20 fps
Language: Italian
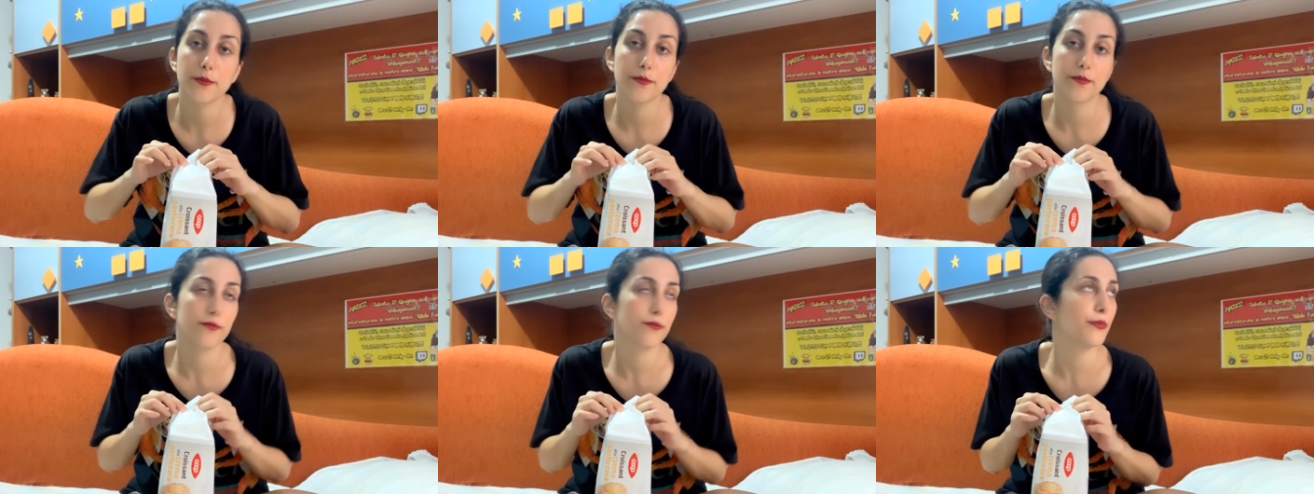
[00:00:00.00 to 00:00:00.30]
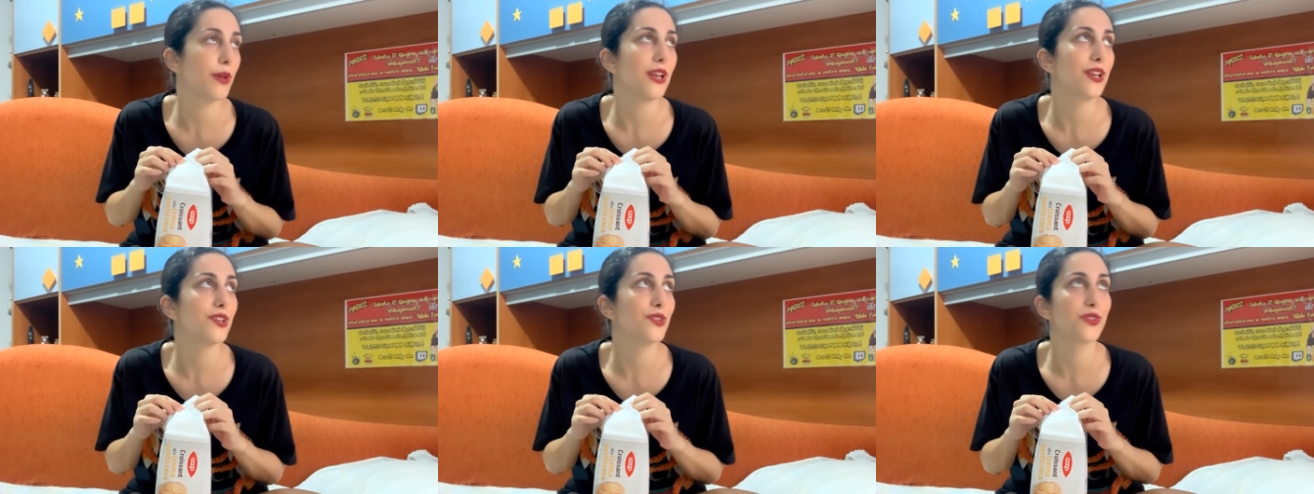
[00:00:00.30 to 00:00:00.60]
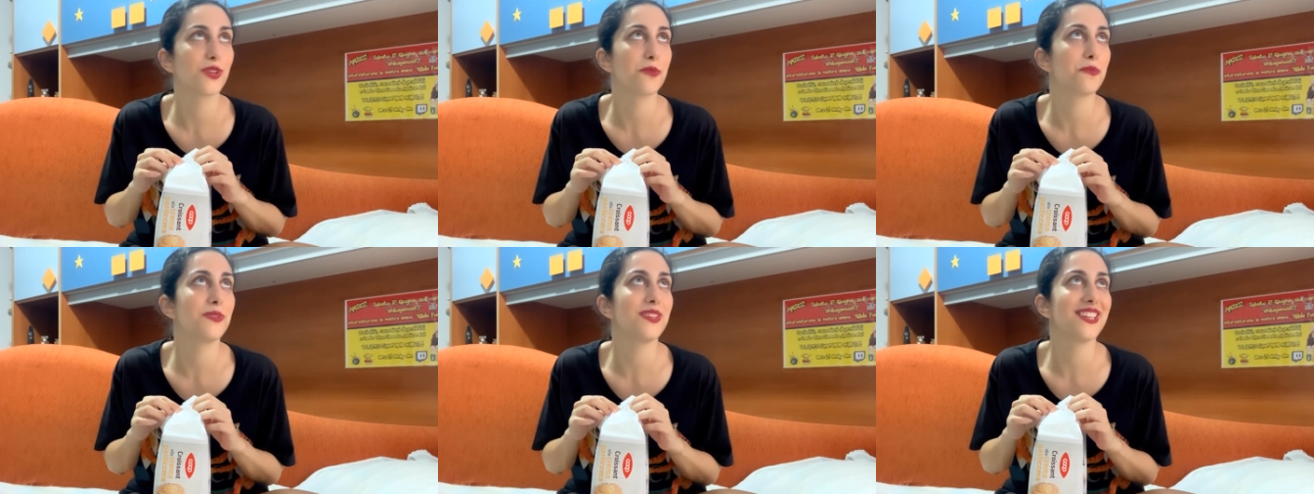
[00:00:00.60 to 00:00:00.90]
bello
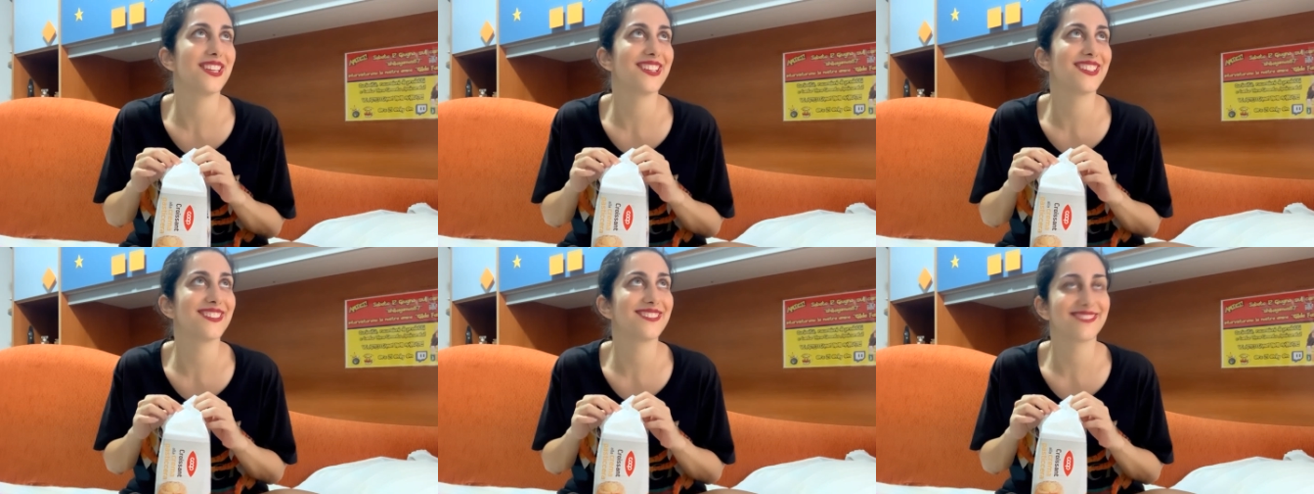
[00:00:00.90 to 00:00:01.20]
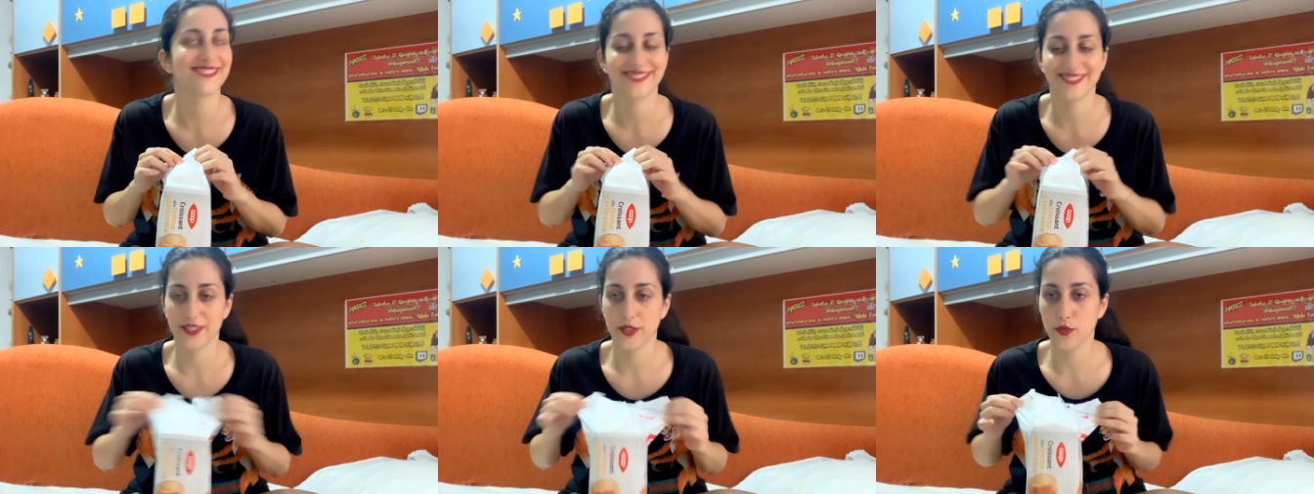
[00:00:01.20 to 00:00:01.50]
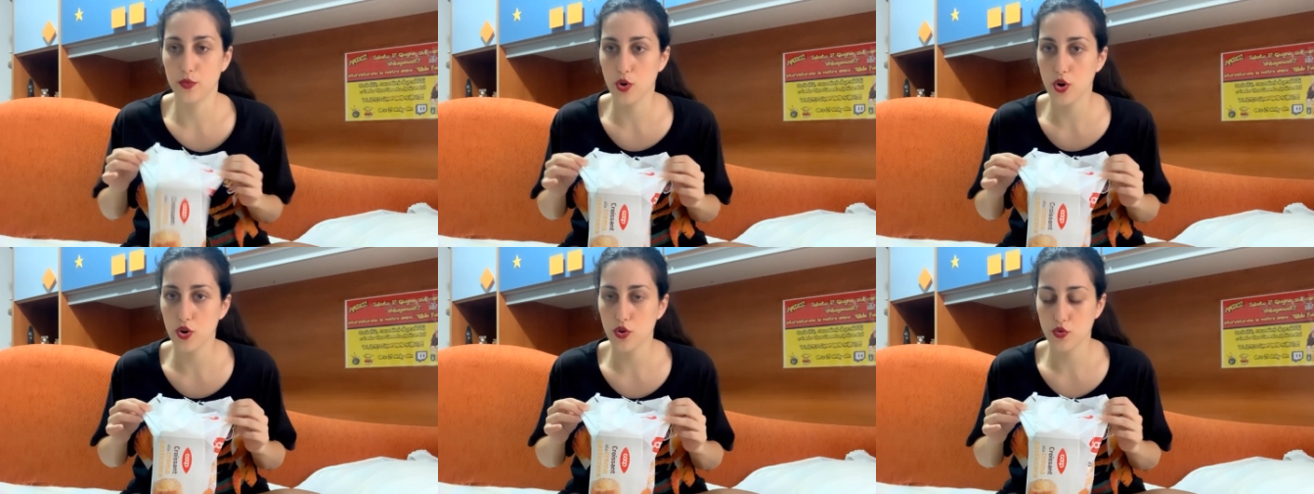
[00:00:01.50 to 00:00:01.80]
ripieno.
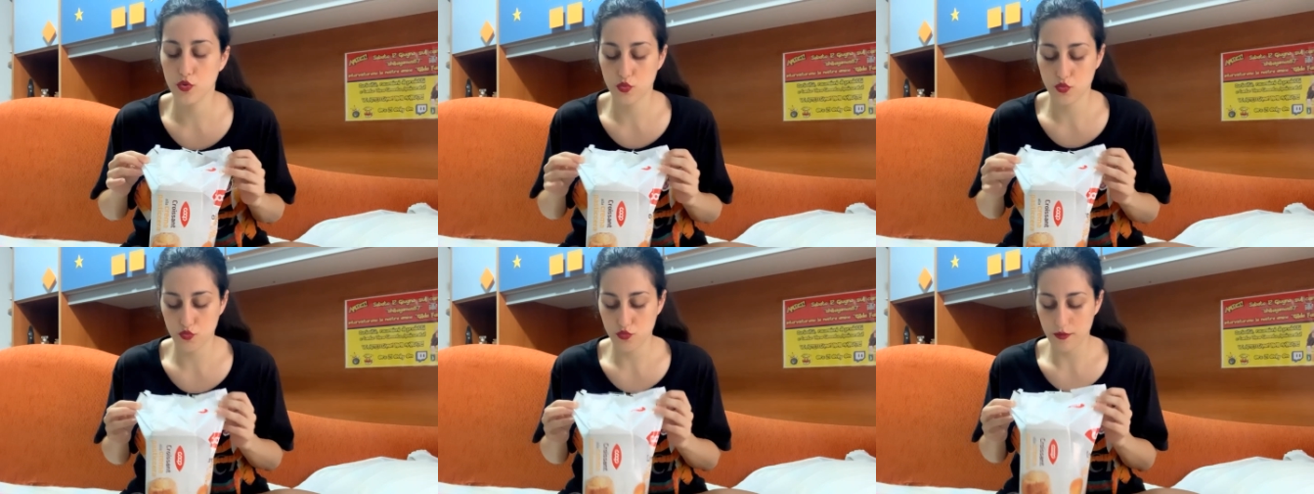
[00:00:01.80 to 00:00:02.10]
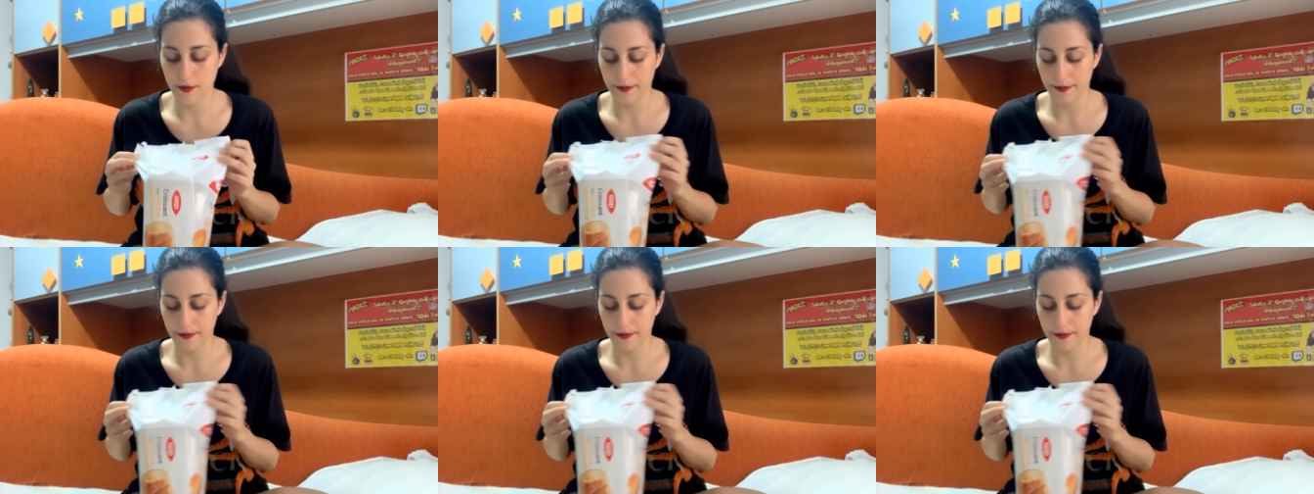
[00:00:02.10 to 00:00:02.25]
Uh!